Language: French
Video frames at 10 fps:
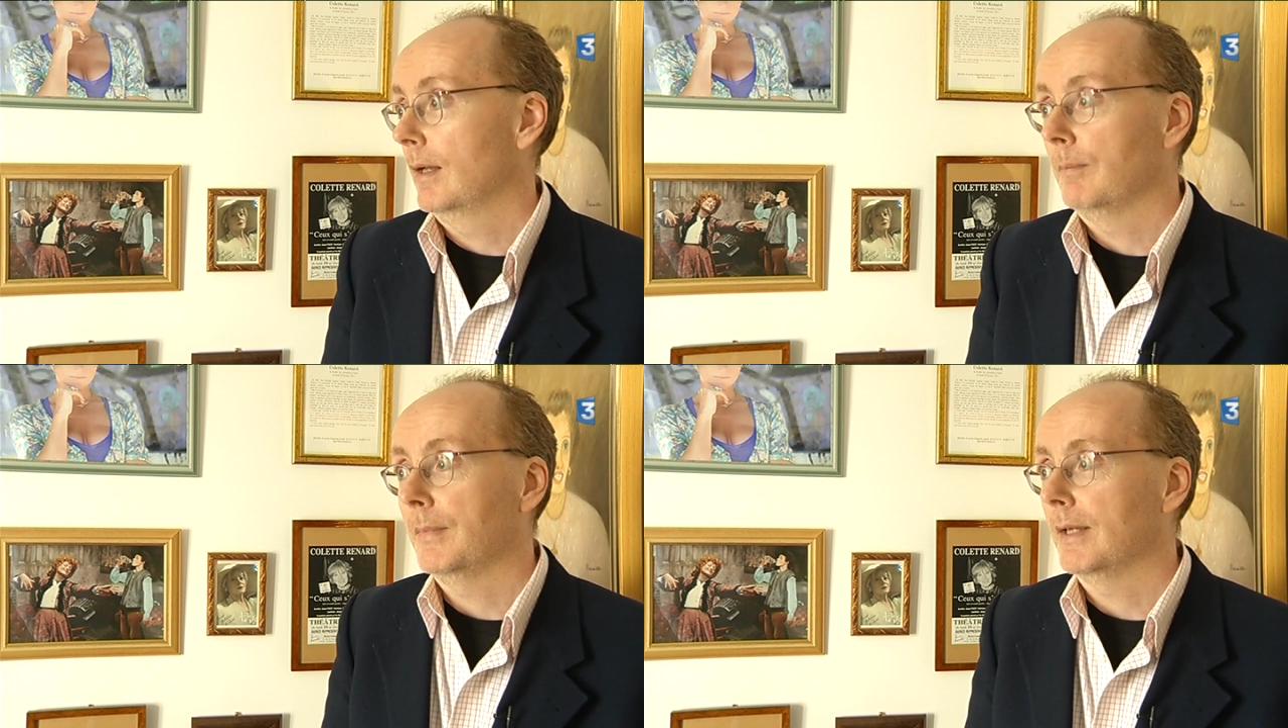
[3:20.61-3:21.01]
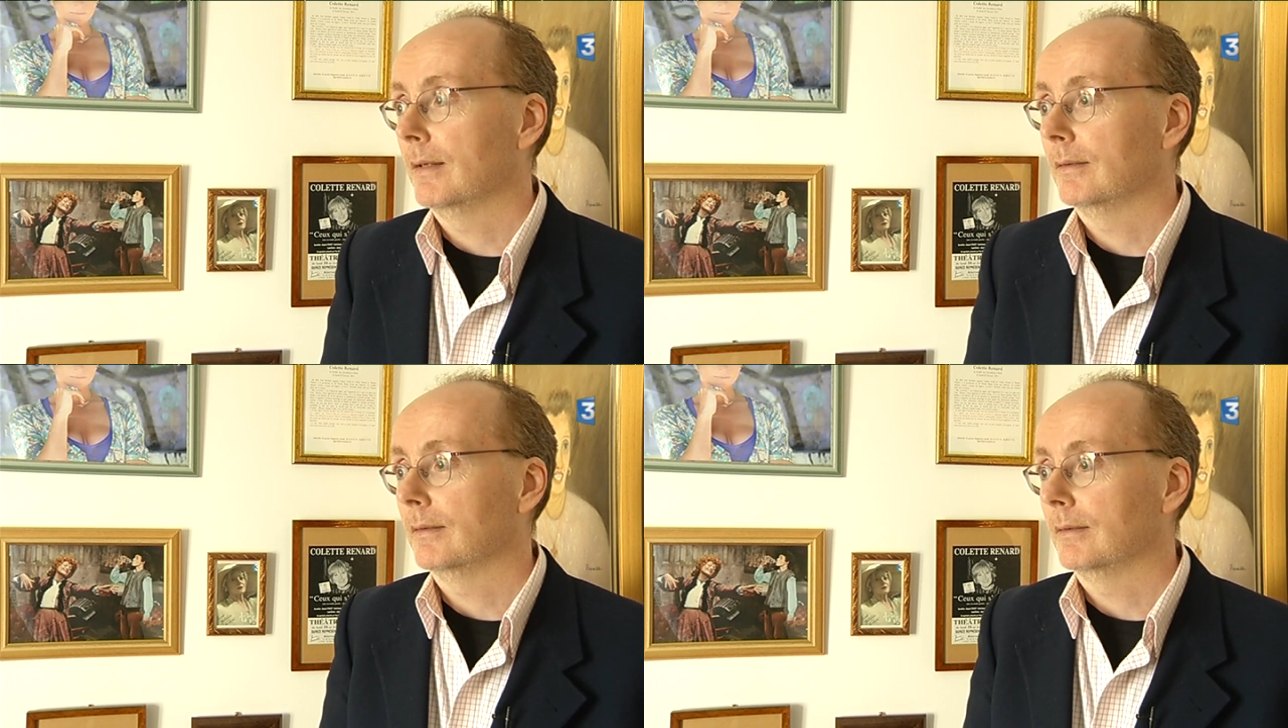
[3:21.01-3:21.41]
Mais
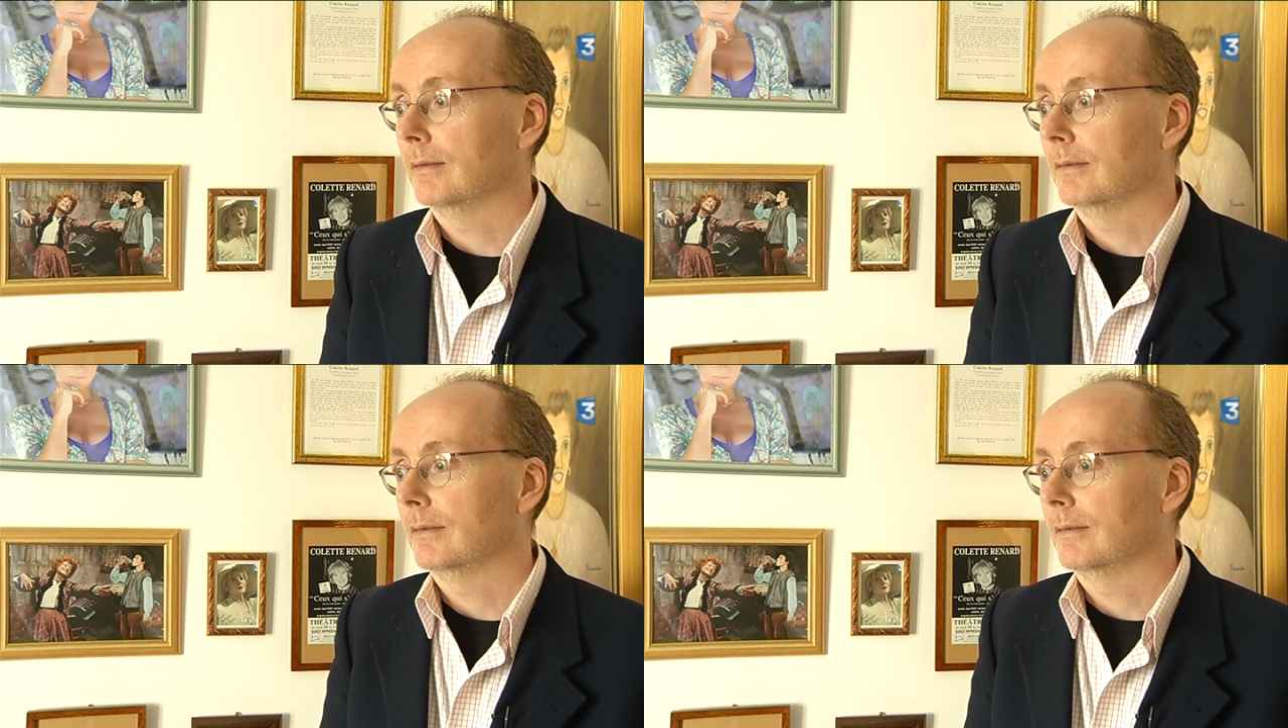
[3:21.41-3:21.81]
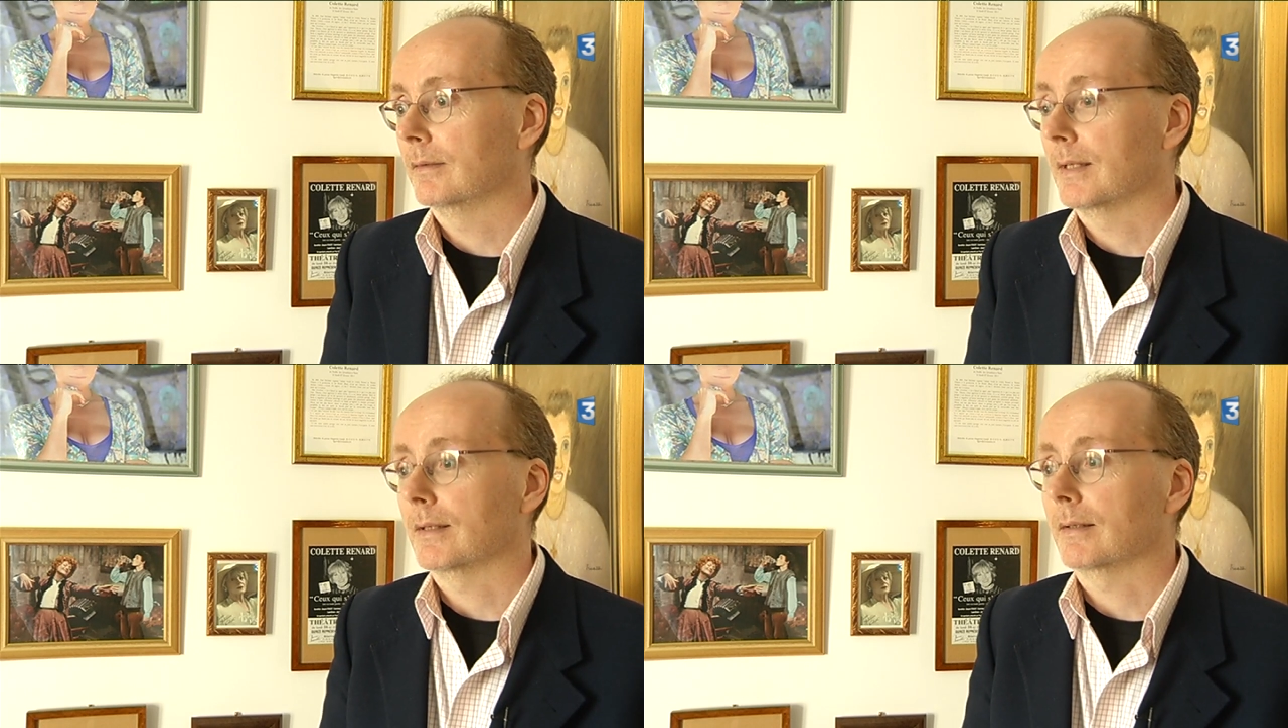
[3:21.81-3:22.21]
euh,
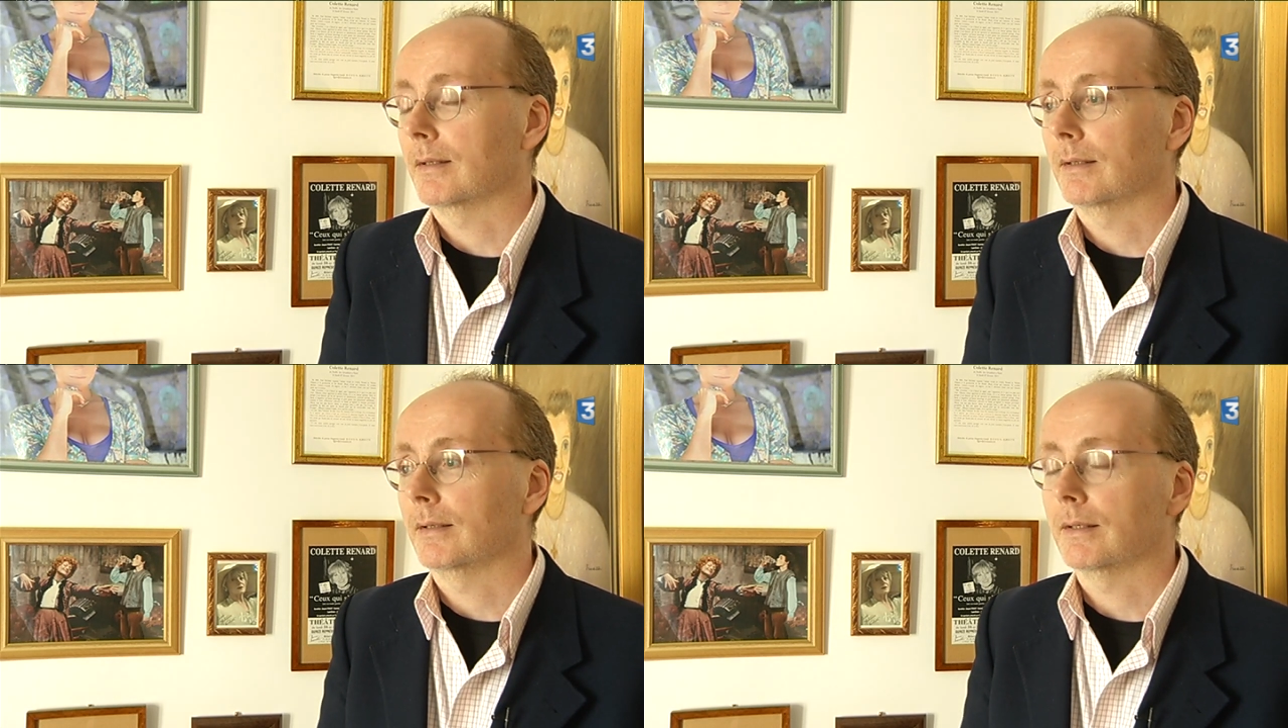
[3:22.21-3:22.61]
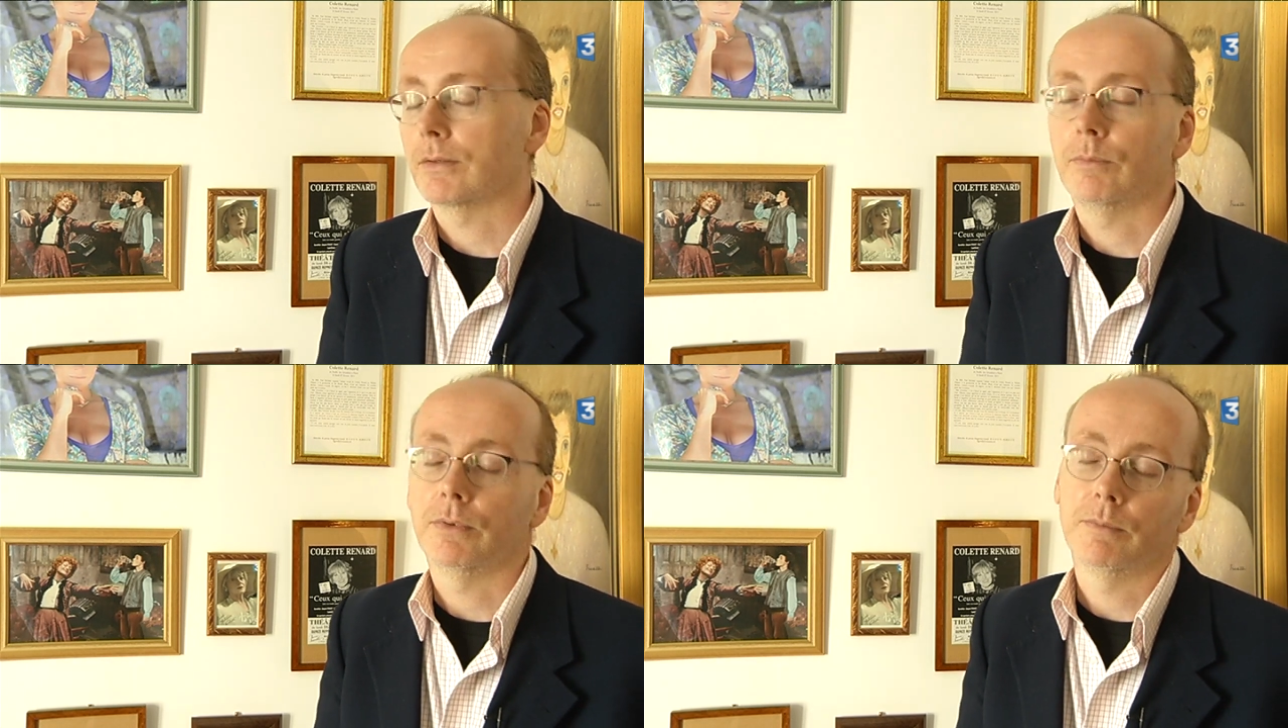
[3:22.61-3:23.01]
c'est ça, ce qui est
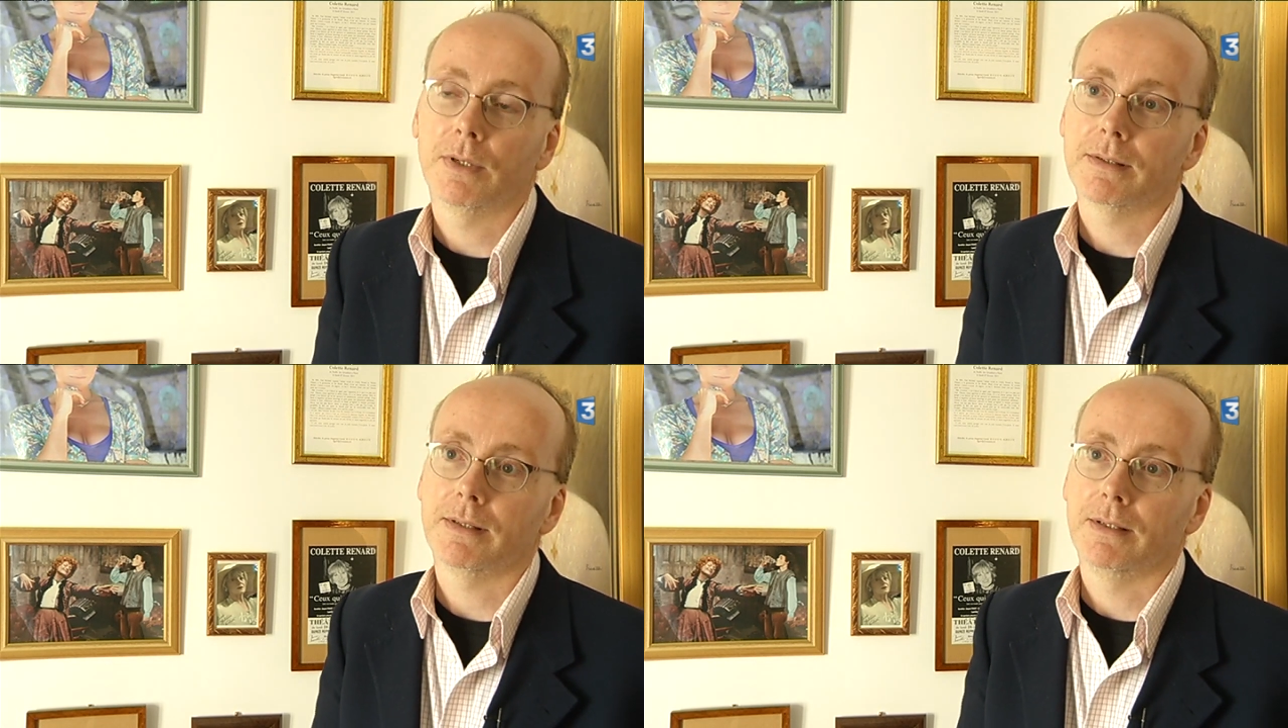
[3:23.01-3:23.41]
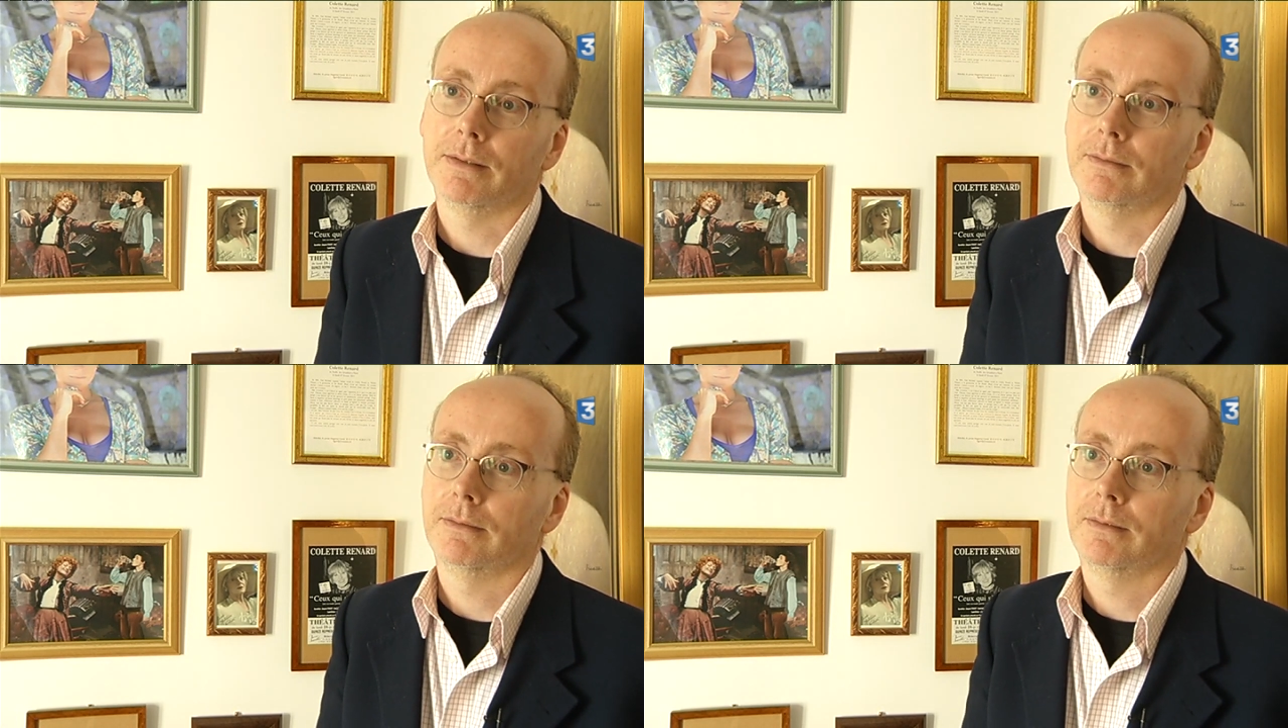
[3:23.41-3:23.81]
intéressant pour moi, c'est euh,